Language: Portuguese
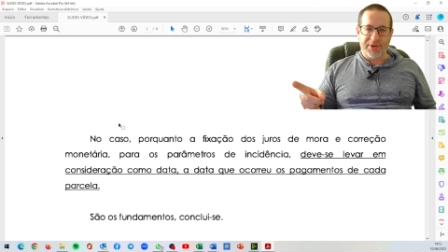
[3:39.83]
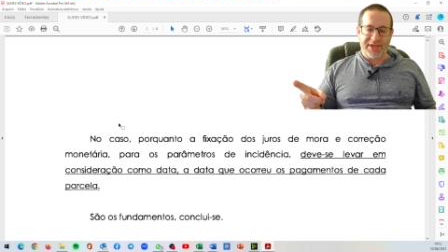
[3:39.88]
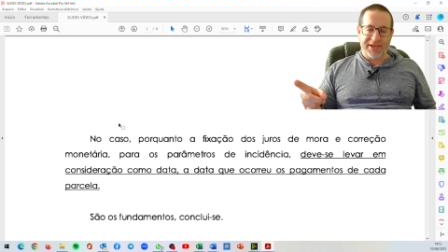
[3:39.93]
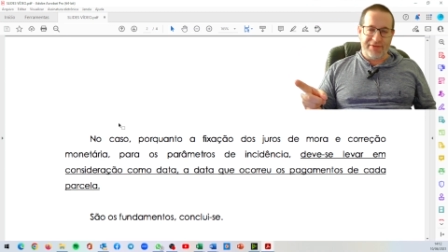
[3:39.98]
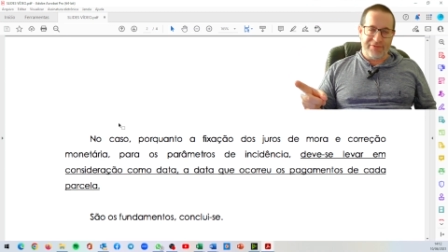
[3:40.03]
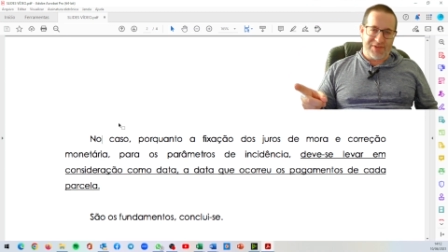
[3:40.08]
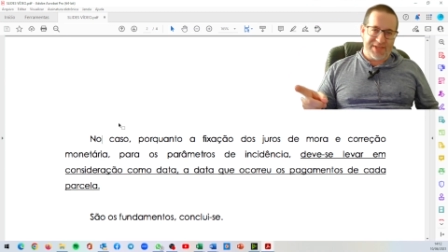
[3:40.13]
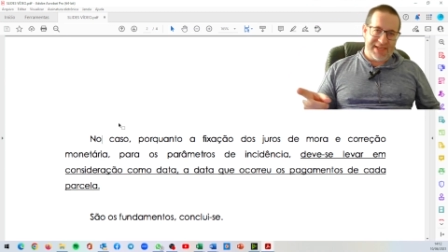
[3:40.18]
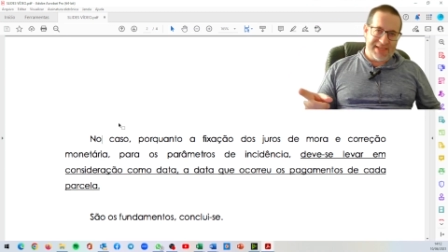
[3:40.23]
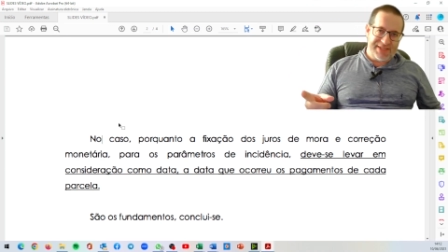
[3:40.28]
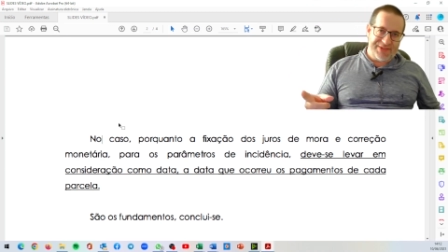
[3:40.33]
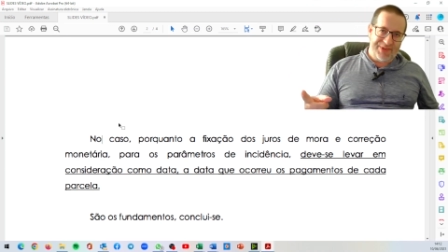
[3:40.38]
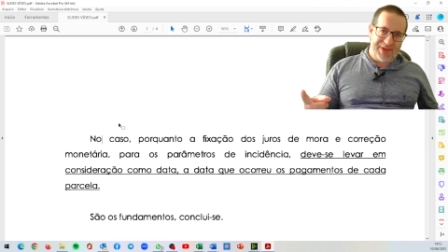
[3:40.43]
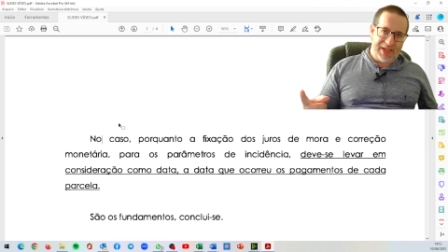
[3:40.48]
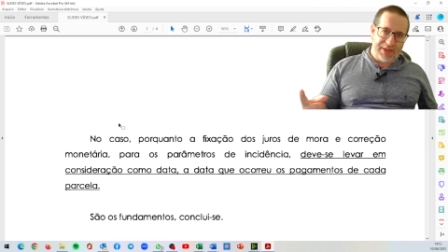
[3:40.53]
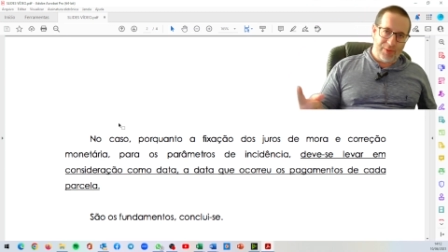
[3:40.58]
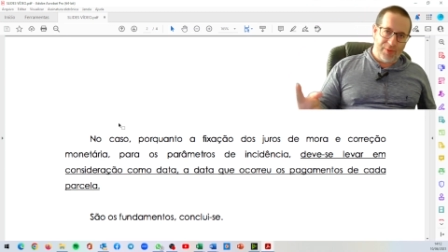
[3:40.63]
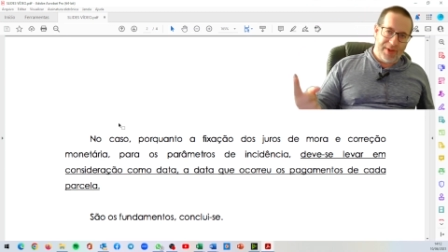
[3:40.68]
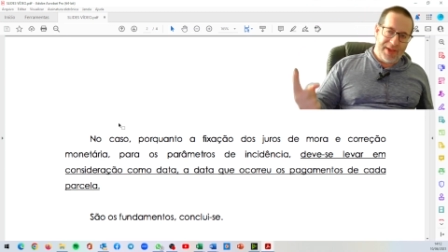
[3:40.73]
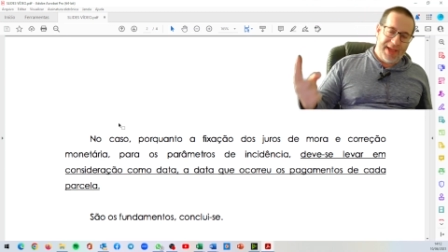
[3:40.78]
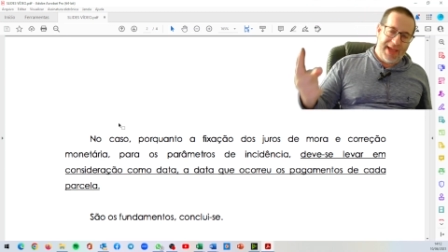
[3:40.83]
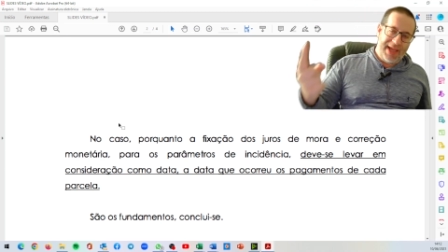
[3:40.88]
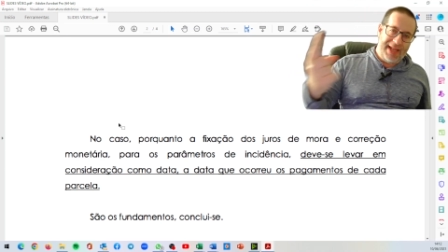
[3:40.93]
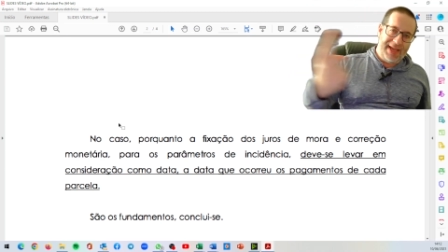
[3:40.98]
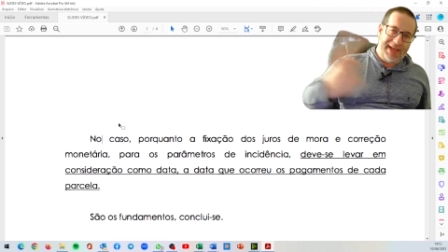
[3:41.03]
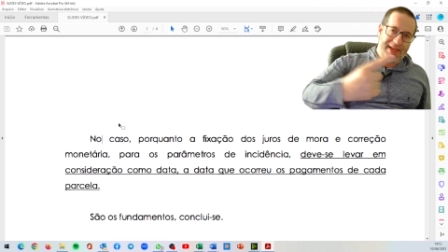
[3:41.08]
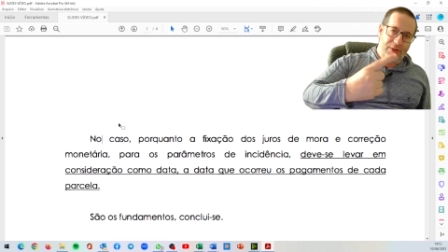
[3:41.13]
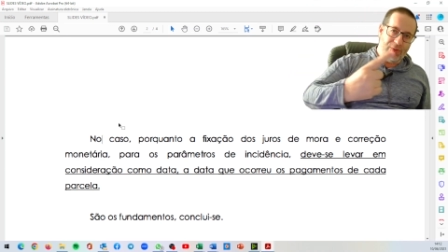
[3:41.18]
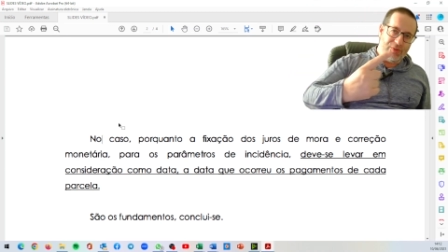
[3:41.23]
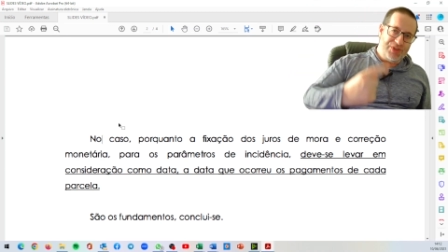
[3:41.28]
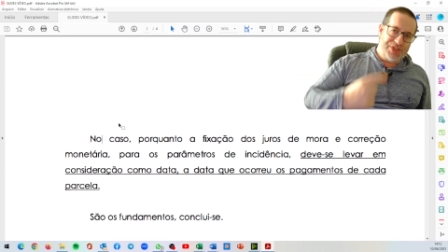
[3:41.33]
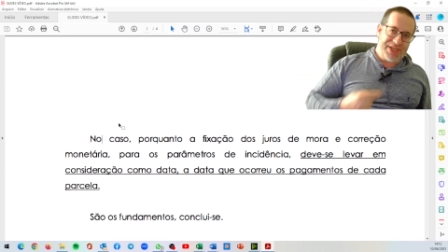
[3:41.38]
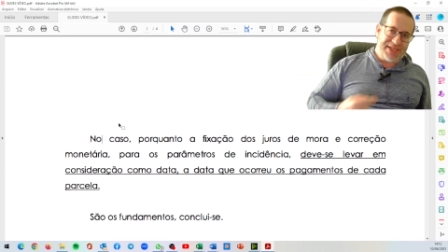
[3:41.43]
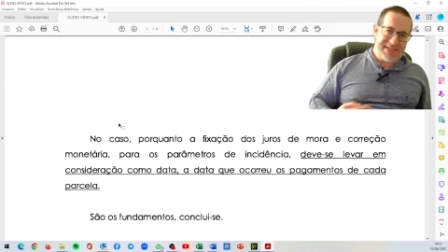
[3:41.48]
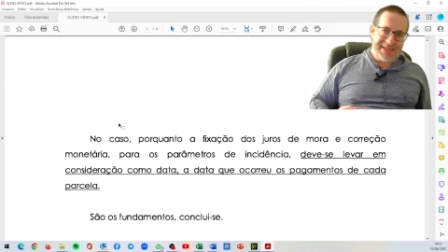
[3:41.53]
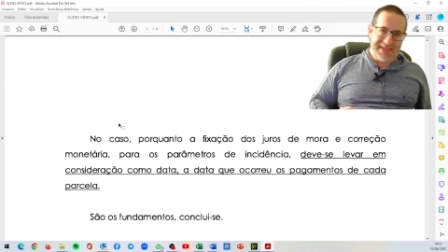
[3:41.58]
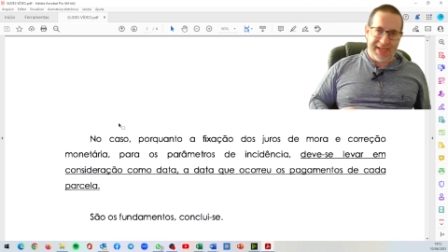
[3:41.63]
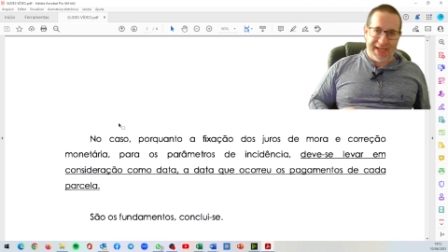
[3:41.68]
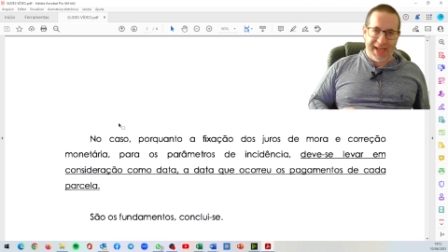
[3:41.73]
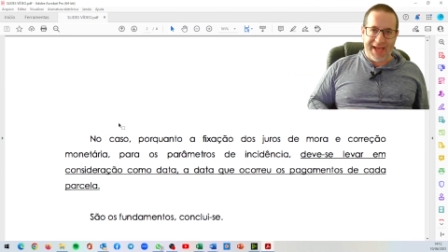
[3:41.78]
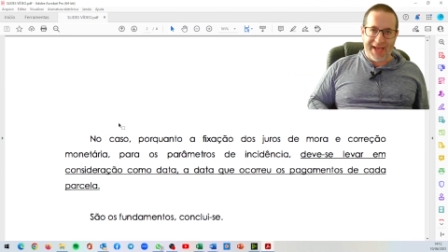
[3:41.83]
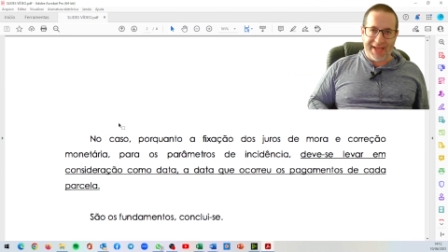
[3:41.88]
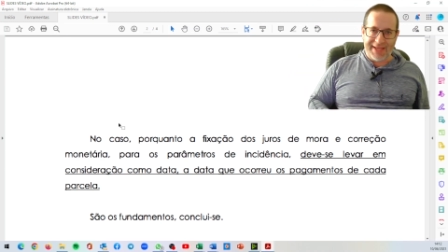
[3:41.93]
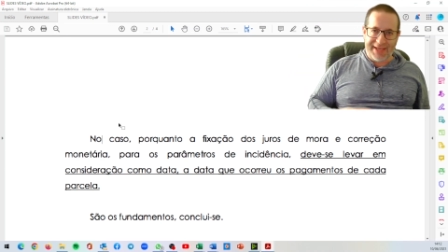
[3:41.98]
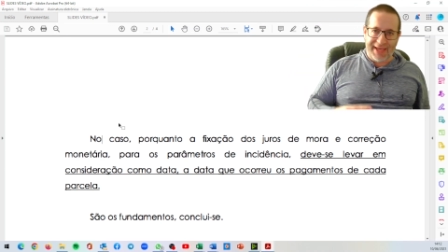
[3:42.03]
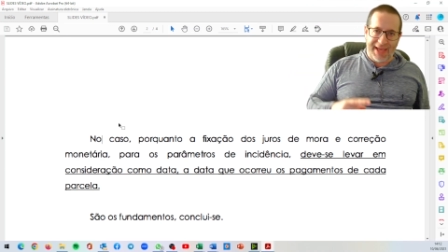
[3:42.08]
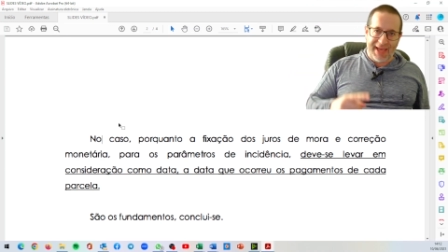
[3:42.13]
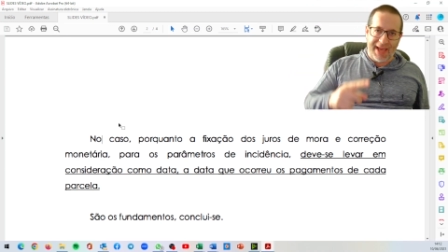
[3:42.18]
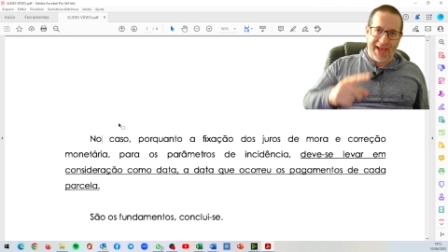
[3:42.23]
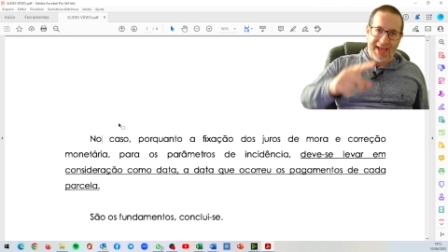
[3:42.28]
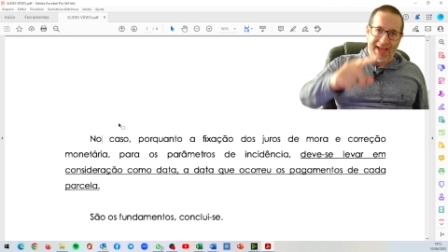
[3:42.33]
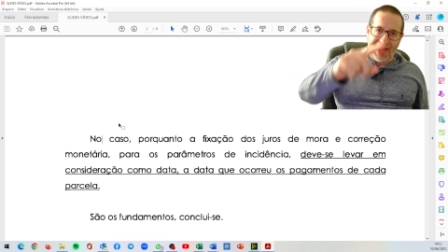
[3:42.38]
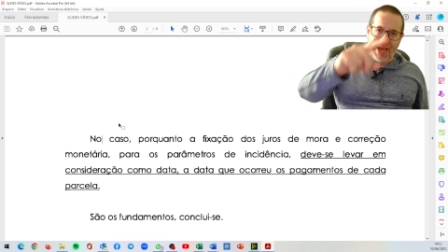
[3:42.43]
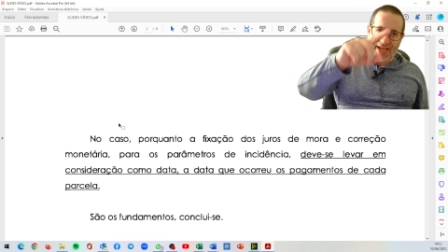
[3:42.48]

porque vocês viram, ele não disse lá que